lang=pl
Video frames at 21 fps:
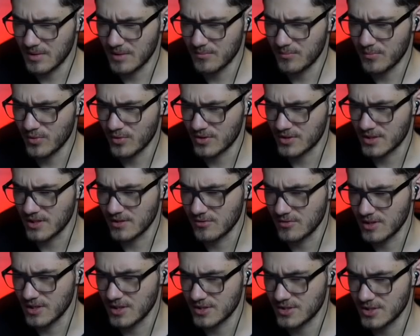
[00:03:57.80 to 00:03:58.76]
mam portal,
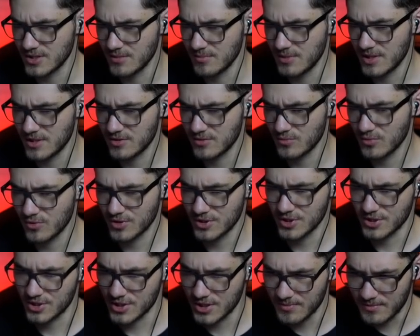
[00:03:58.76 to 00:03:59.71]
o ile się nie mylę, to było
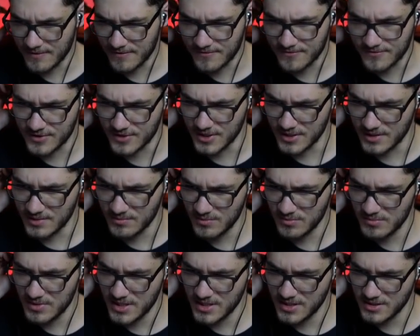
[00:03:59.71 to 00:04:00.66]
gdzieś chyba w
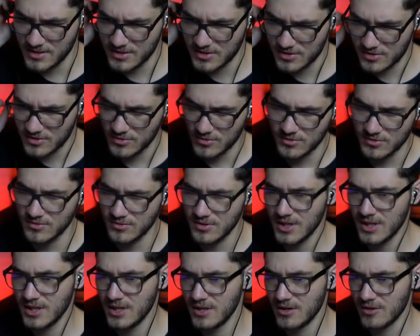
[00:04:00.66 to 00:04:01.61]
tym miejscu.
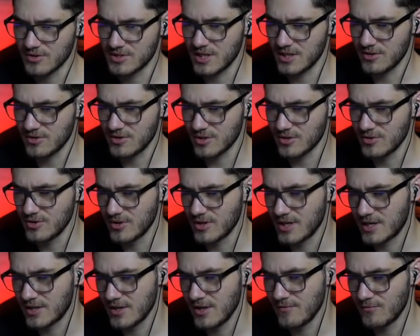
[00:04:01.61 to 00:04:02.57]
Ostatnio tego nie
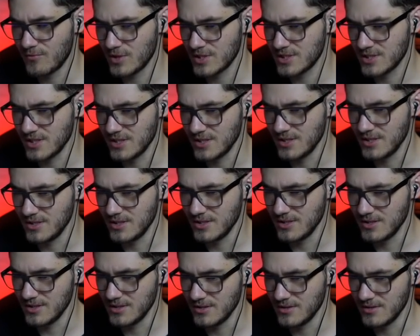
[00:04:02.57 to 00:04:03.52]
ogarnąłem właśnie i,
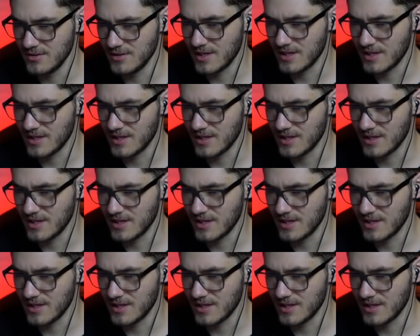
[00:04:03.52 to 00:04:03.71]
i, i, i